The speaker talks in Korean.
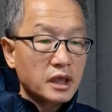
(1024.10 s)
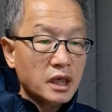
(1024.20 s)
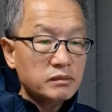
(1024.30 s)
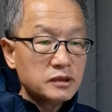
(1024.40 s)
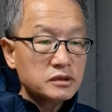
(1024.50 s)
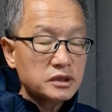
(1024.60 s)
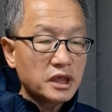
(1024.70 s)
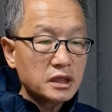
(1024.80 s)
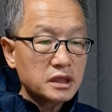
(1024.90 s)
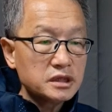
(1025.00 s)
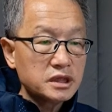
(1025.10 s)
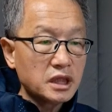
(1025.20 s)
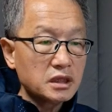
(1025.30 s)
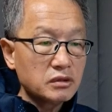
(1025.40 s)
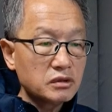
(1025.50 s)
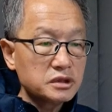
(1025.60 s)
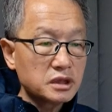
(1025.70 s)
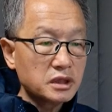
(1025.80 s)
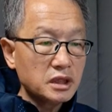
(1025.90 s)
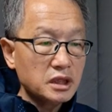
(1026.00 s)
하버드 대학에 재학하고
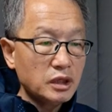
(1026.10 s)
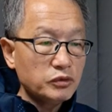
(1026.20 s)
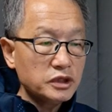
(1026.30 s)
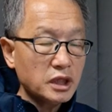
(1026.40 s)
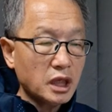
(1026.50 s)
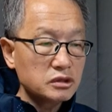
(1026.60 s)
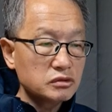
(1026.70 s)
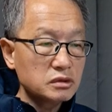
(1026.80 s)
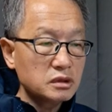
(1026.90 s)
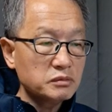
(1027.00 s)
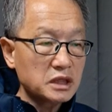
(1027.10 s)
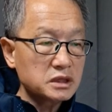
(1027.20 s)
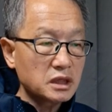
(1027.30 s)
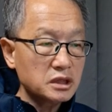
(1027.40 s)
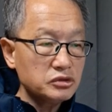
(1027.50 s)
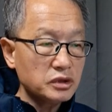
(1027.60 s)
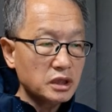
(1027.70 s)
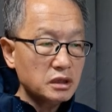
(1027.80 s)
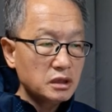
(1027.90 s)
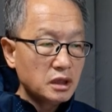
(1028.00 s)
있을 때 일본이 한국을 말살하기
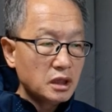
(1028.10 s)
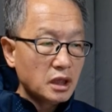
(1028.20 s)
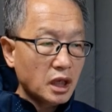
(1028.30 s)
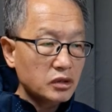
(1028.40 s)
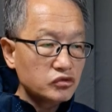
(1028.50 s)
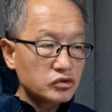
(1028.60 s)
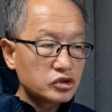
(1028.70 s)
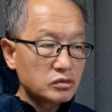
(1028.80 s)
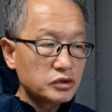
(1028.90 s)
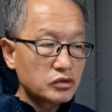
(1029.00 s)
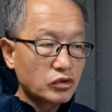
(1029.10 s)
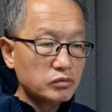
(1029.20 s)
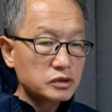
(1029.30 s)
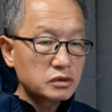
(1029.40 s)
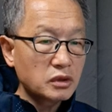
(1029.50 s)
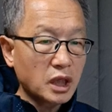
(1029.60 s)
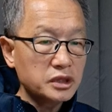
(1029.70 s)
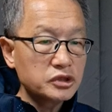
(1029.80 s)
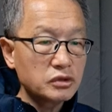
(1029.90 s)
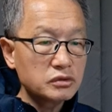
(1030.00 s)
위해 한국 정부의 고문으로
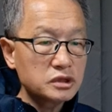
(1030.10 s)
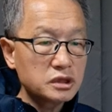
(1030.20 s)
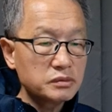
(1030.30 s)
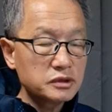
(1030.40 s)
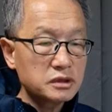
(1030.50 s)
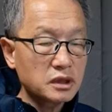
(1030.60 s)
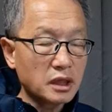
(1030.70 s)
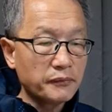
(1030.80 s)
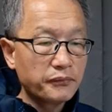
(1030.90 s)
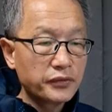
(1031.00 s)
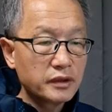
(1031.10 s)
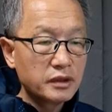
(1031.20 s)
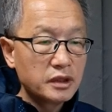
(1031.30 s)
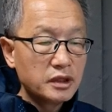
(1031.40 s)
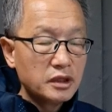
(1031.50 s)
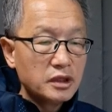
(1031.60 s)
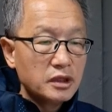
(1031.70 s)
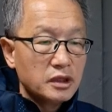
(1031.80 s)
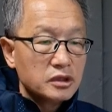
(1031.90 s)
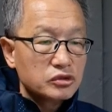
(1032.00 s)
앉혀놓은 스티븐스가
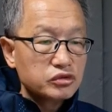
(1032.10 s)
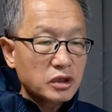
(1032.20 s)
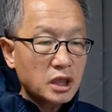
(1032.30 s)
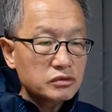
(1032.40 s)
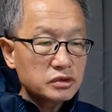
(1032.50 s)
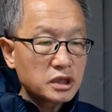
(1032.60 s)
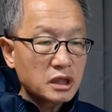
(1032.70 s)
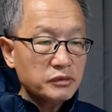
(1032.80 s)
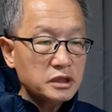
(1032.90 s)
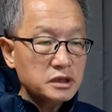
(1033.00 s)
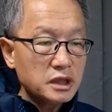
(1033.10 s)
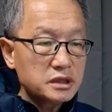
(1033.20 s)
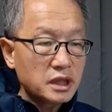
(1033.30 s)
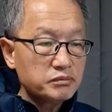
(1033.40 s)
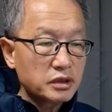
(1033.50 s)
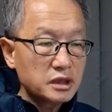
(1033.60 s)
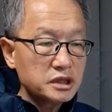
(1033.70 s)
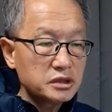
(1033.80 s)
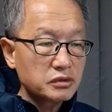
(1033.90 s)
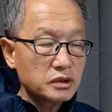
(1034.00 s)
두 한국 사람에 의해
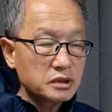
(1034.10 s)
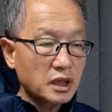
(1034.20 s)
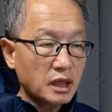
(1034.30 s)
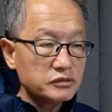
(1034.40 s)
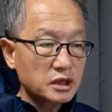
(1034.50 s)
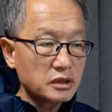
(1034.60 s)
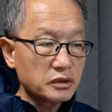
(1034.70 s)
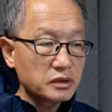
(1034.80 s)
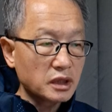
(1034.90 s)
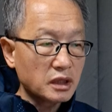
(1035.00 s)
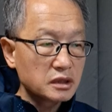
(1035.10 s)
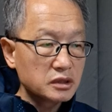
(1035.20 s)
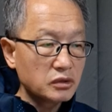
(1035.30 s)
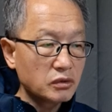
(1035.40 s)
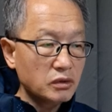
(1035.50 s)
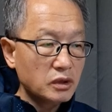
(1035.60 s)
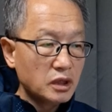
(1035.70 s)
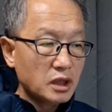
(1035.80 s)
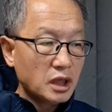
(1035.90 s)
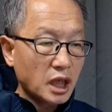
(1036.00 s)
샌프란시스코에서 암살되었다. 그리고
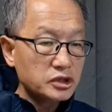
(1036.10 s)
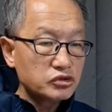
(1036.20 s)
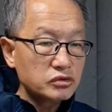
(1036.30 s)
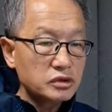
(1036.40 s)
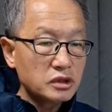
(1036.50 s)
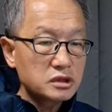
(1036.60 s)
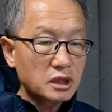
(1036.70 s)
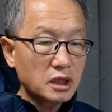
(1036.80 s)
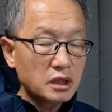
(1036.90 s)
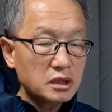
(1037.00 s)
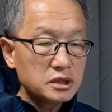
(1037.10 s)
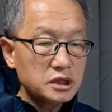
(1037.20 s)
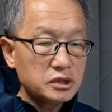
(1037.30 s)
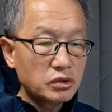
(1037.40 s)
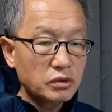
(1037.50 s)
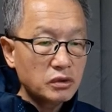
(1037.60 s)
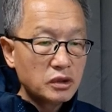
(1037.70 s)
안중근 열사가 이토